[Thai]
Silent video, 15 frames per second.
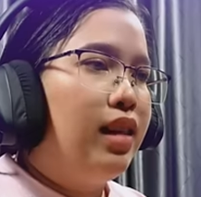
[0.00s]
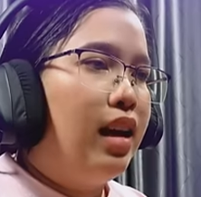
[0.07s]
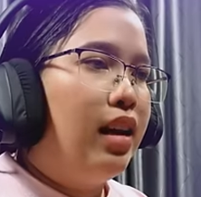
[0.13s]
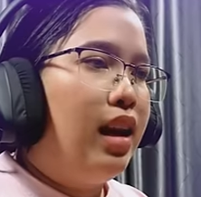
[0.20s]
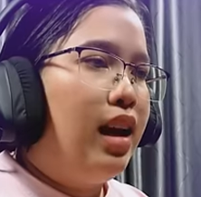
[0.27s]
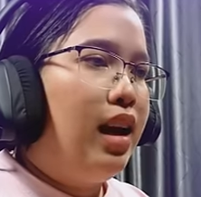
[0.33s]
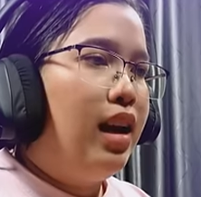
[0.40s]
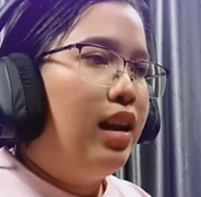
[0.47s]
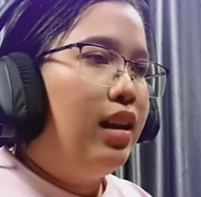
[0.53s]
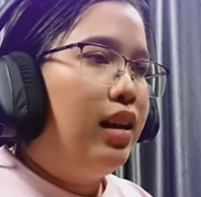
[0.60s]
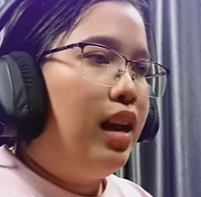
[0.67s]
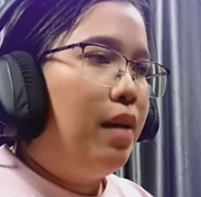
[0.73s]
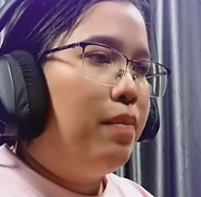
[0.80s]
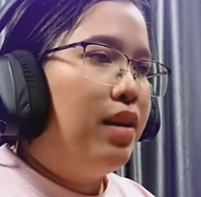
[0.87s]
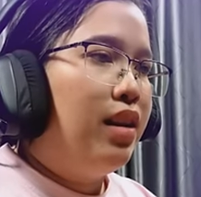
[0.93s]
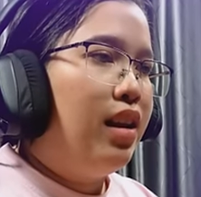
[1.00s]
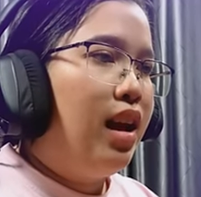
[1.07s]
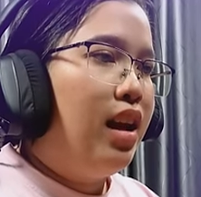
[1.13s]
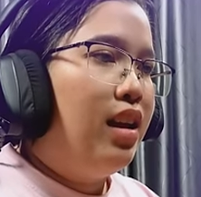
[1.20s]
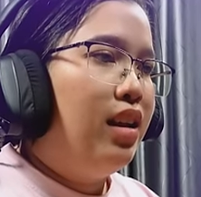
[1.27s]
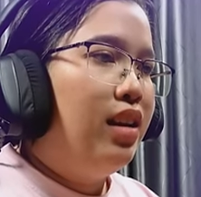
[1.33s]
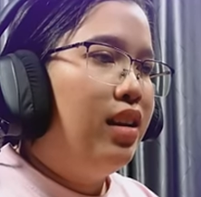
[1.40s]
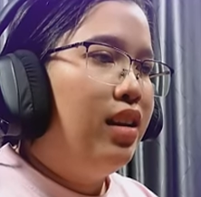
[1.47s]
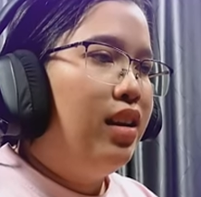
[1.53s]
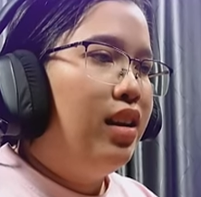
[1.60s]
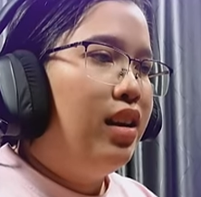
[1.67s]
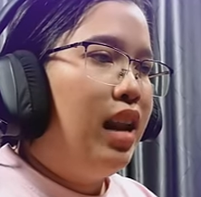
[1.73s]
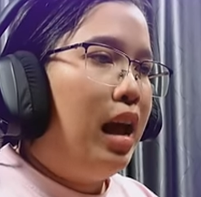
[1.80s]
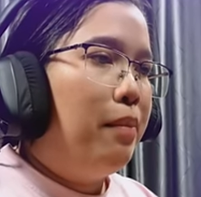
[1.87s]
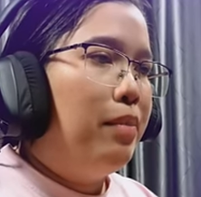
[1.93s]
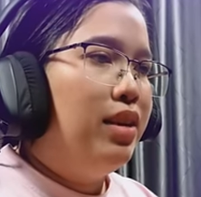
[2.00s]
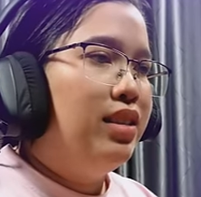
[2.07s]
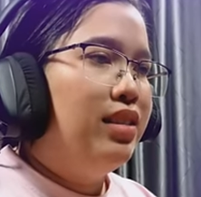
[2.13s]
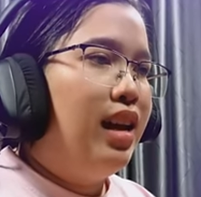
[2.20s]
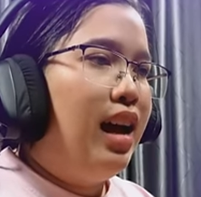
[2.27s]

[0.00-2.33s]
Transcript: ยตักได้กลายเป็นอะไรน้ำไม่